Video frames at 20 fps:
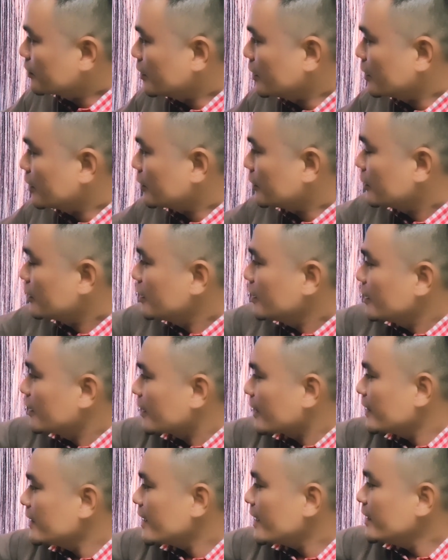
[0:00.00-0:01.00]
Rồi,
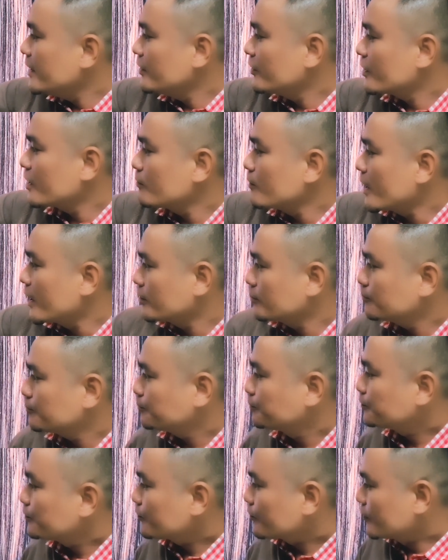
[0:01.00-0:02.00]
cái đây nữa các bạn,
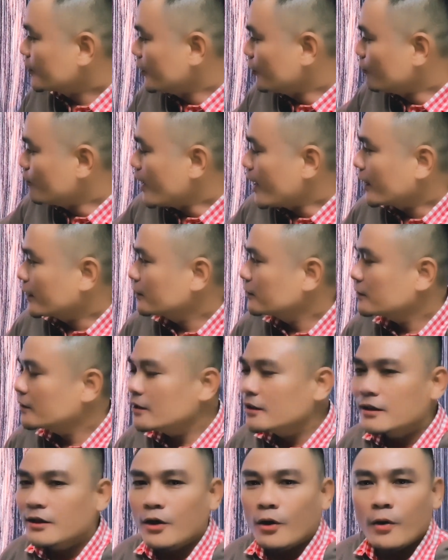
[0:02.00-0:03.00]
nhiều bạn
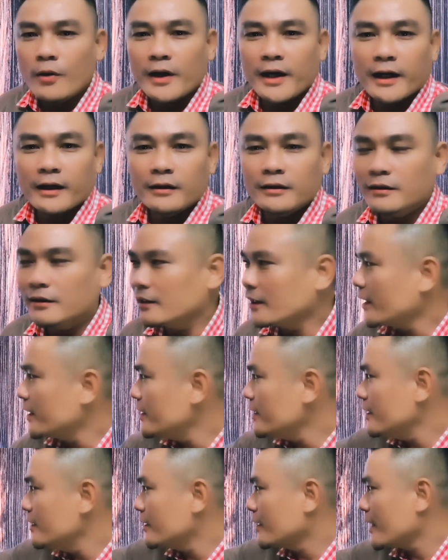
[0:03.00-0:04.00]
cứ cố gắng
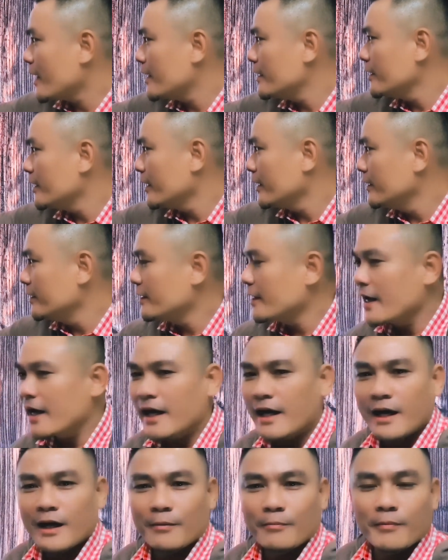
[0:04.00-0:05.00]
lấy cái này
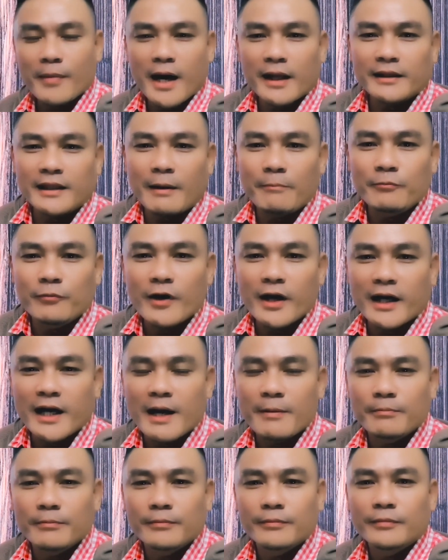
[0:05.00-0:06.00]
ra mà tập phát
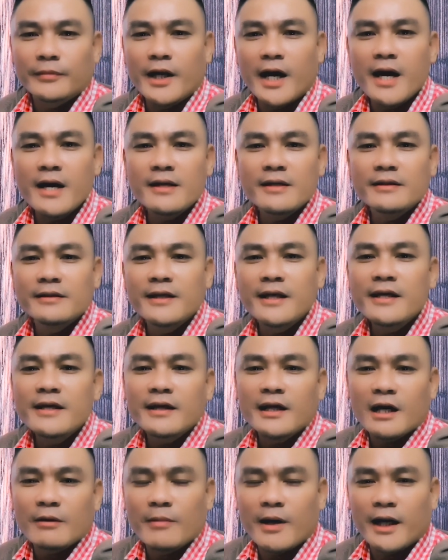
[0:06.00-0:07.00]
âm để làm
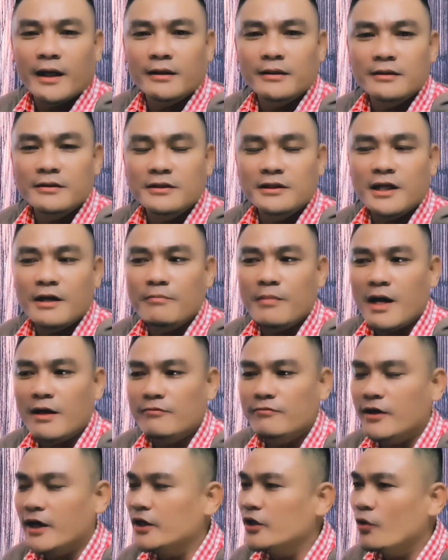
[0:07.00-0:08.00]
chi các bạn? Các
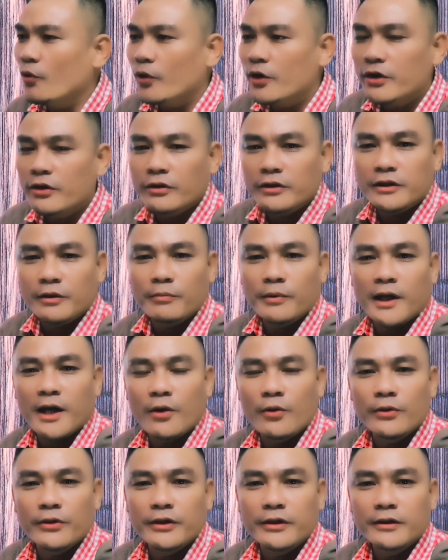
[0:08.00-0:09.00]
bạn phải nói nó trong
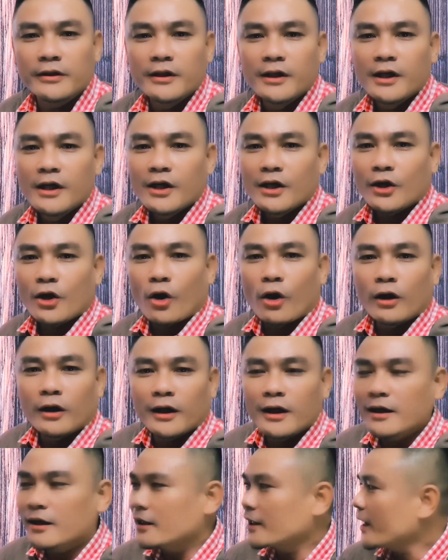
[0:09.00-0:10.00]
câu chứ.
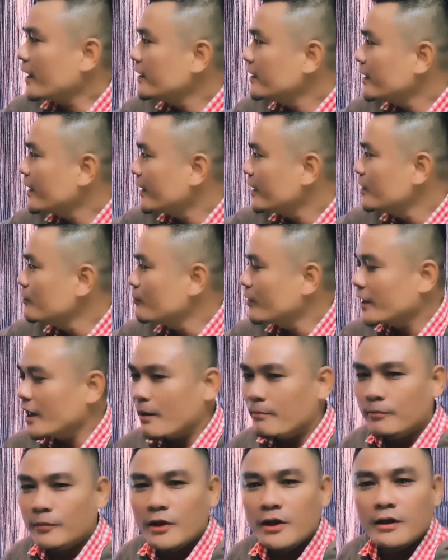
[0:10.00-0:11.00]
Còn á, cái này mà
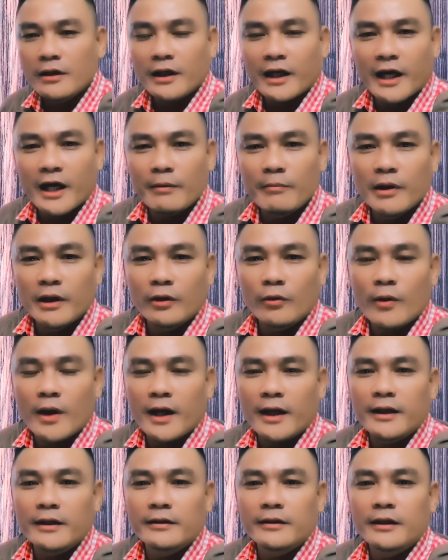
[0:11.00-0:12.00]
nằm đơn lẻ bên
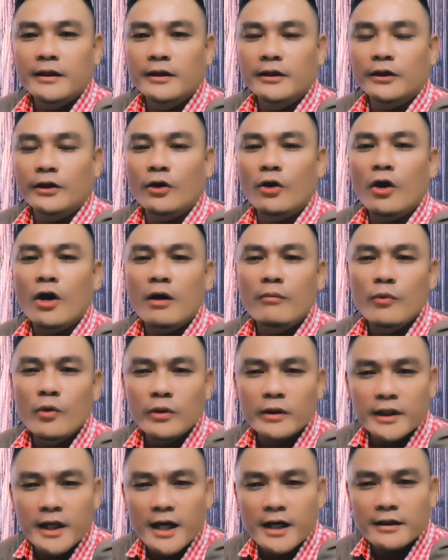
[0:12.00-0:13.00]
ngoài thì khó
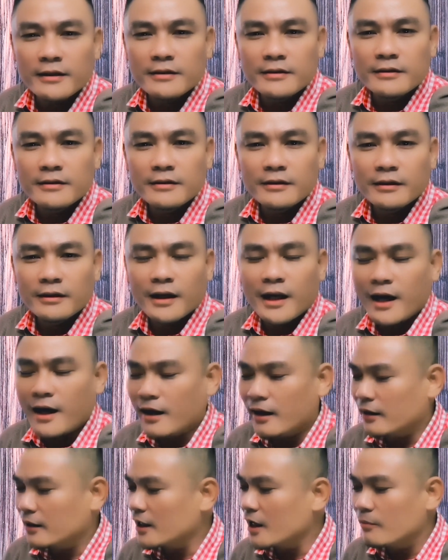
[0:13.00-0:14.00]
muốn chết,
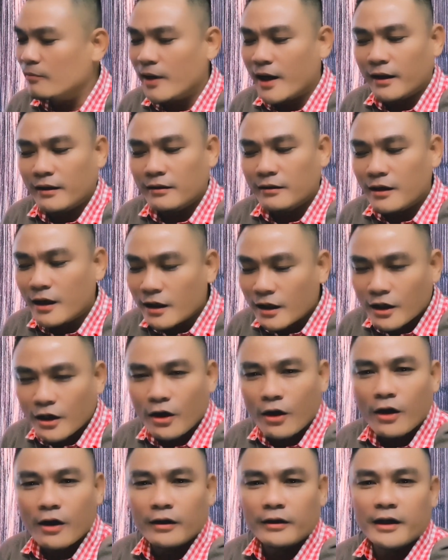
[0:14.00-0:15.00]
là các bạn rất
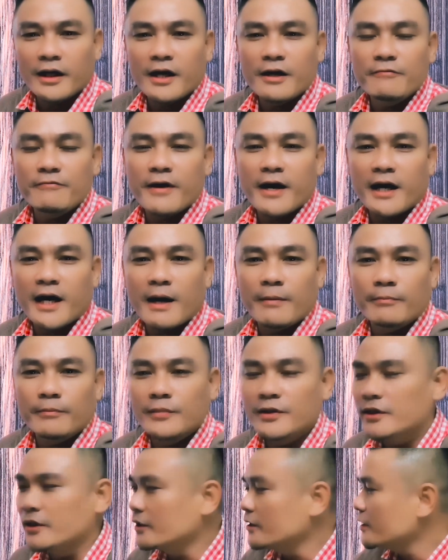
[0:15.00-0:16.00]
khó để phát
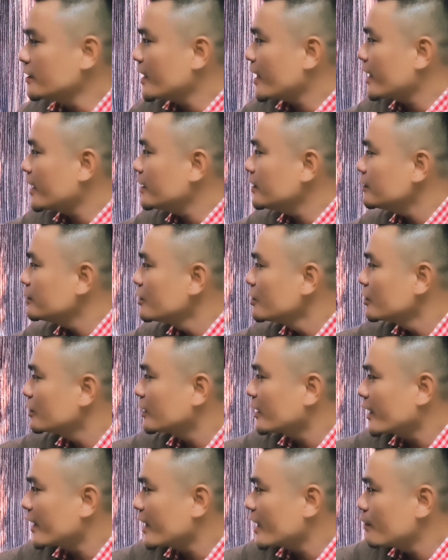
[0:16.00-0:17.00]
âm những cái
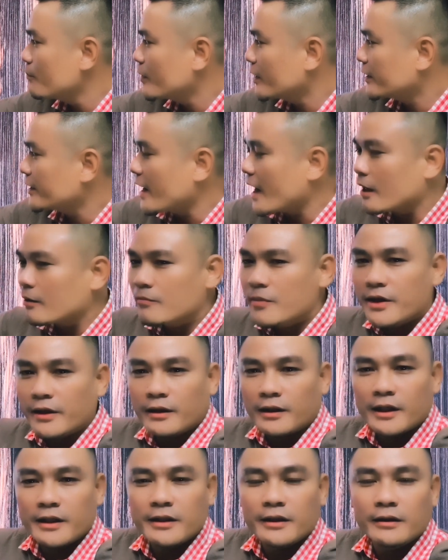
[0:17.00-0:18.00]
đơn lẻ, mà đặc
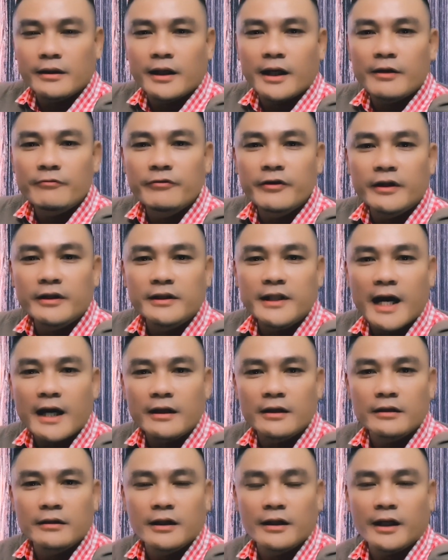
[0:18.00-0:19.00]
biệt là những cái viết
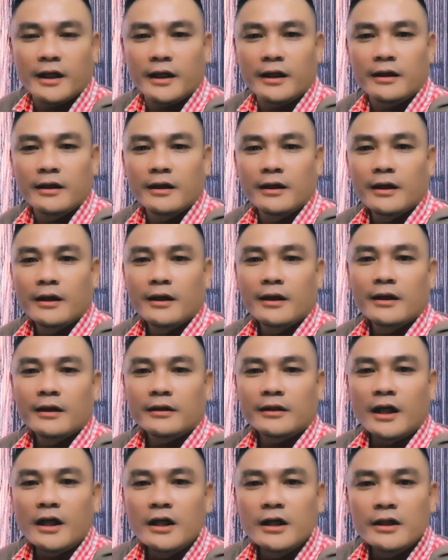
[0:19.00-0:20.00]
tắt như thế này,
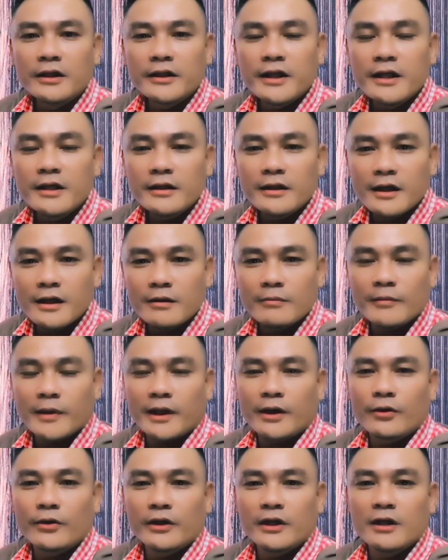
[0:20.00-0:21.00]
từ chính thức
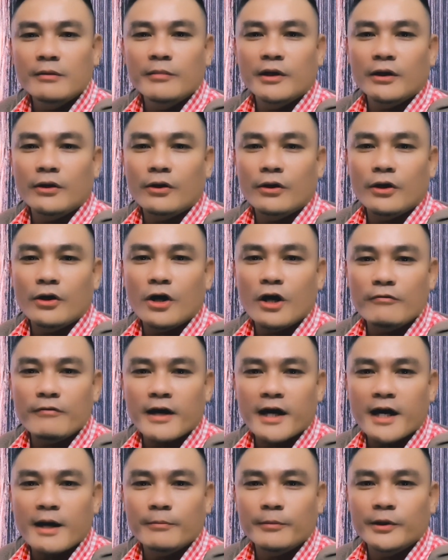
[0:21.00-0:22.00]
mà đôi khi mình còn khó
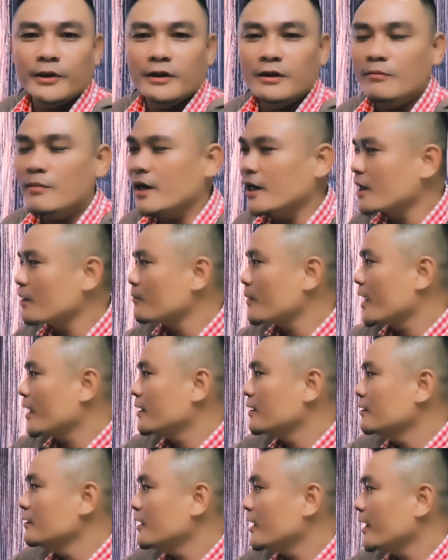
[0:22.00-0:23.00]
phát âm nữa, mà các
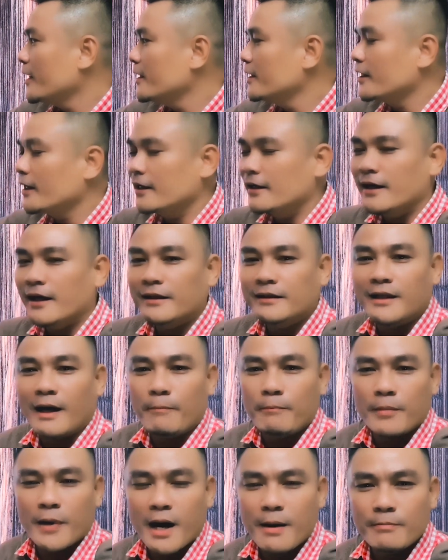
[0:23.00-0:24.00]
bạn cứ lấy cái này ra
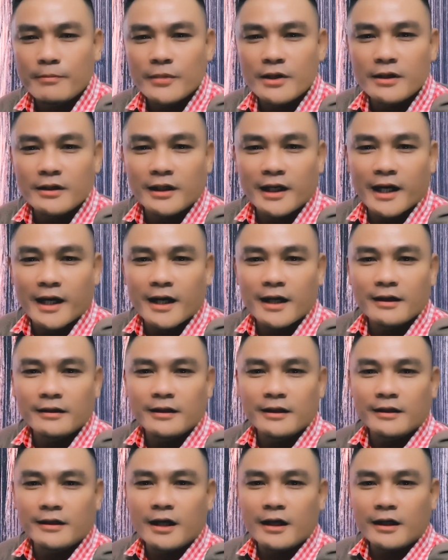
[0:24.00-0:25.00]
tập âm đơn lẻ
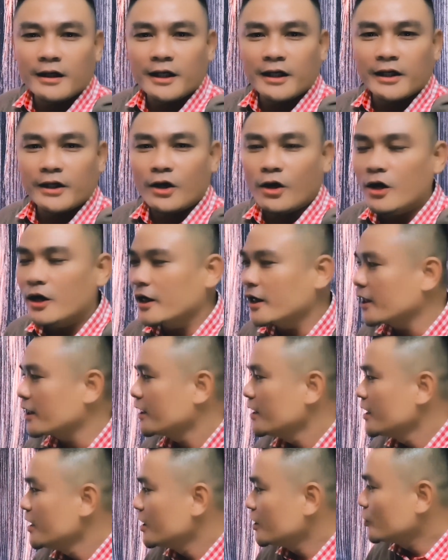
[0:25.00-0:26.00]
thì cực kỳ khó
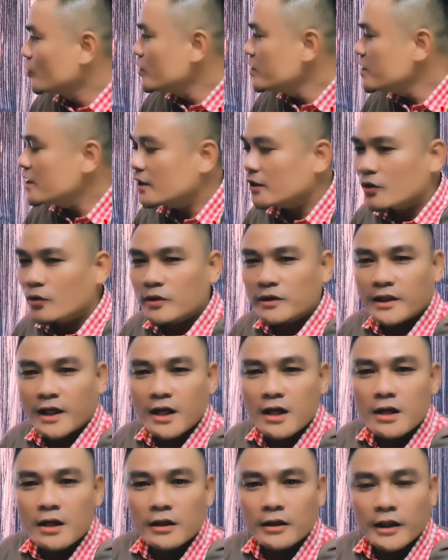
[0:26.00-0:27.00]
ha. Tuy nhiên tôi
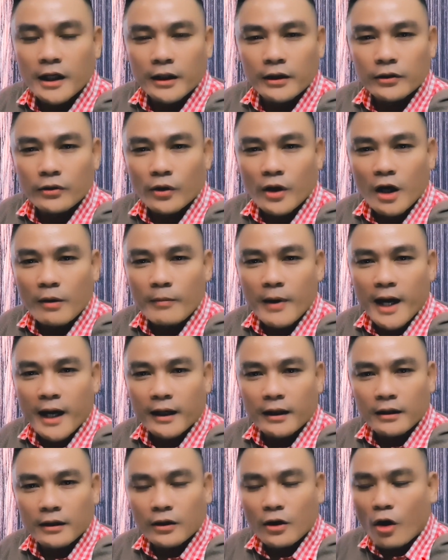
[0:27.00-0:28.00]
sẽ hướng dẫn cho các
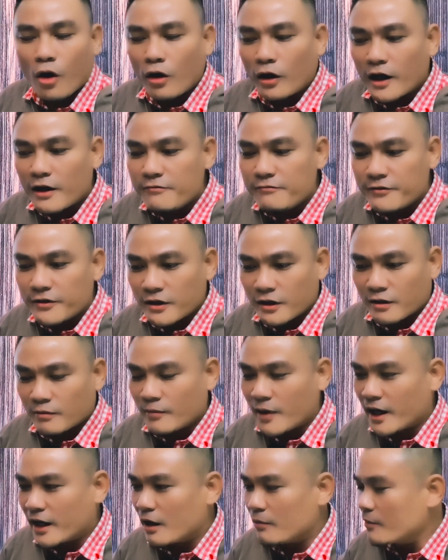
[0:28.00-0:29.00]
bạn. Còn cái
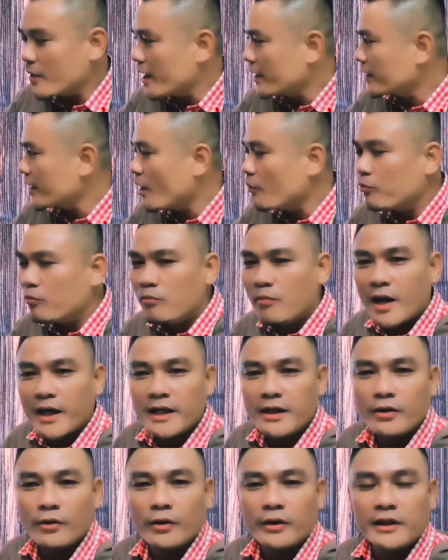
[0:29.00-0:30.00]
việc mà các bạn đọc
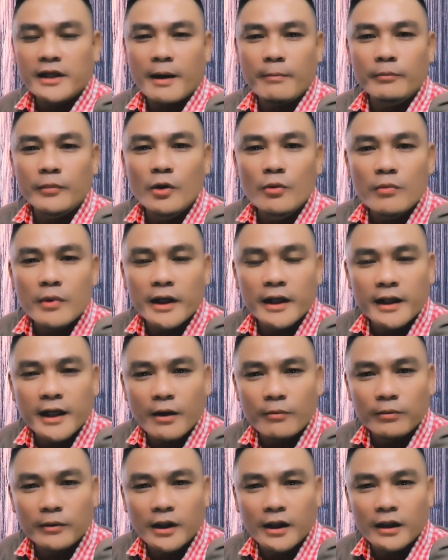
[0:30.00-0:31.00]
máy nó có chấm đúng hay
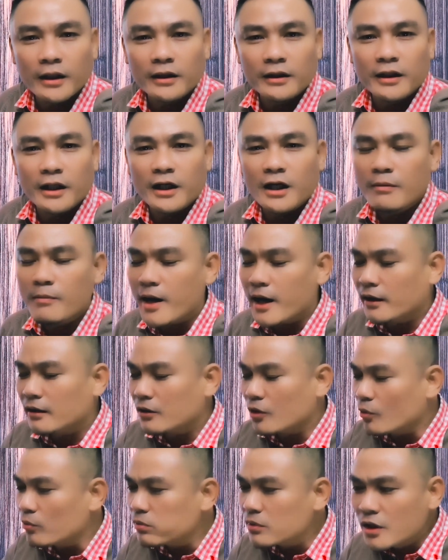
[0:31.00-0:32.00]
không đó thì các
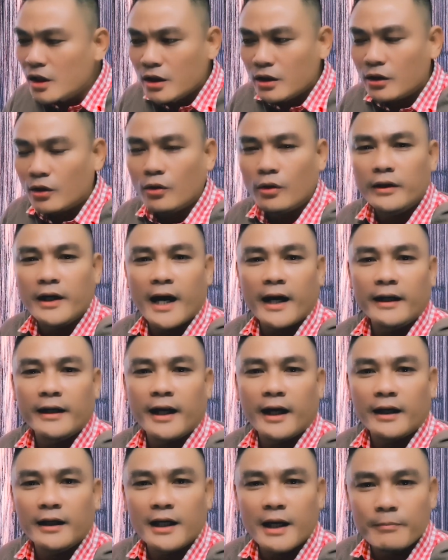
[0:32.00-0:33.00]
bạn cũng đừng có đặt
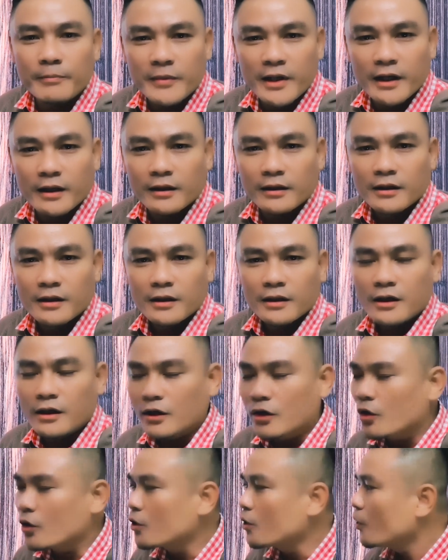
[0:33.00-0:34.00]
nặng lắm nha,
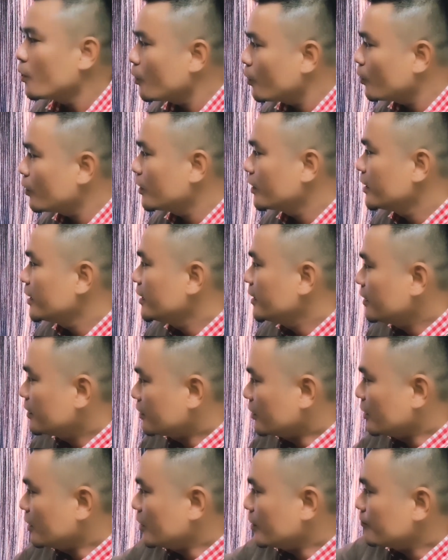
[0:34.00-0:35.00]
đừng có cố.
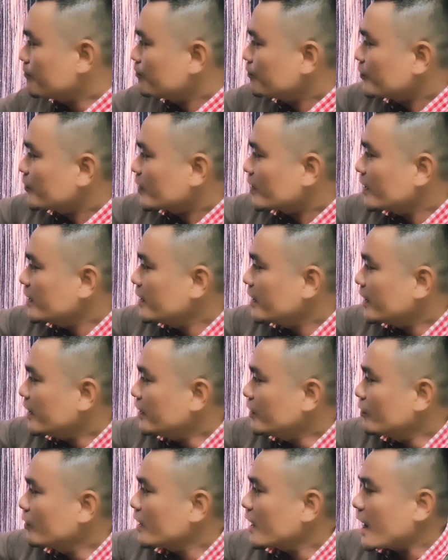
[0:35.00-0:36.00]
Rồi, cái
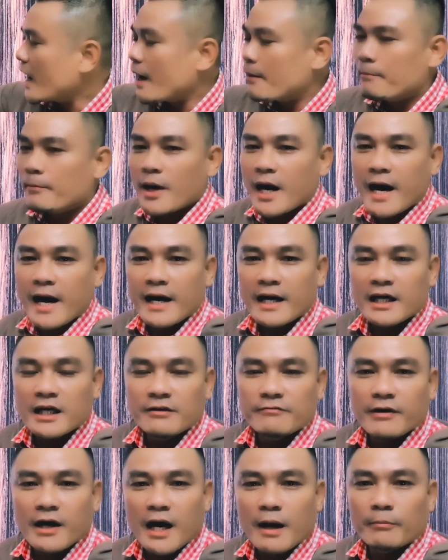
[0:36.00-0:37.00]
này nó là âm
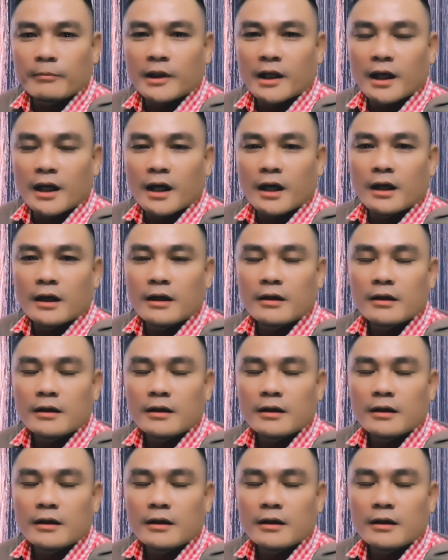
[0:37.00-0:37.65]
I và âm L.